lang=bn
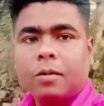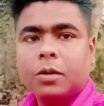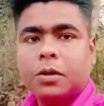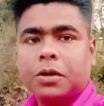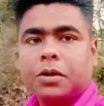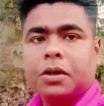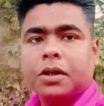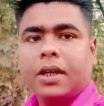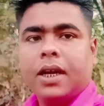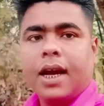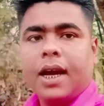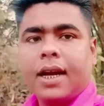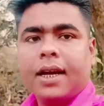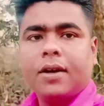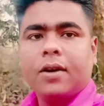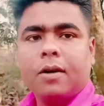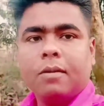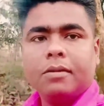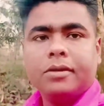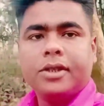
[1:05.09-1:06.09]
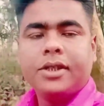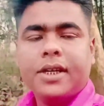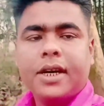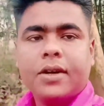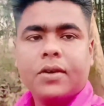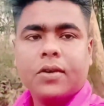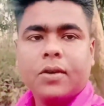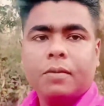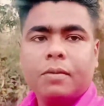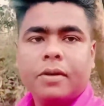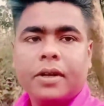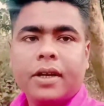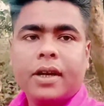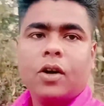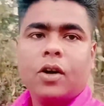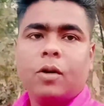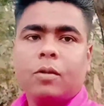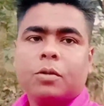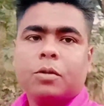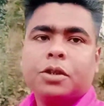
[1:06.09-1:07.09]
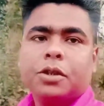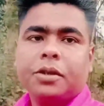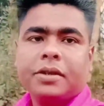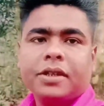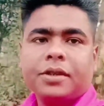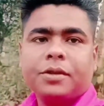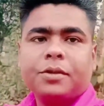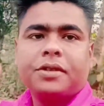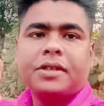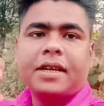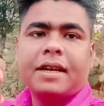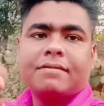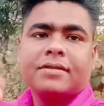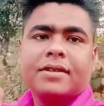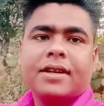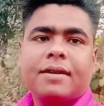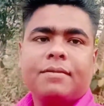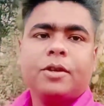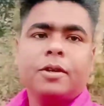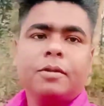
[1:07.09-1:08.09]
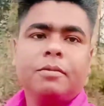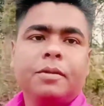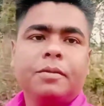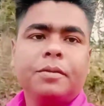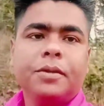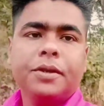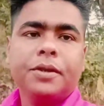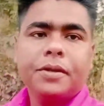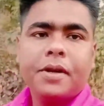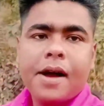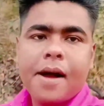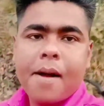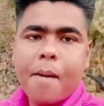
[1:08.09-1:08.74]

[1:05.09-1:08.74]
অবশ্যই লাইক কমেন্ট শেয়ার করবেন আর অবশ্যই কিন্তু সাবস্ক্রাইব করবেন বন্ধুরা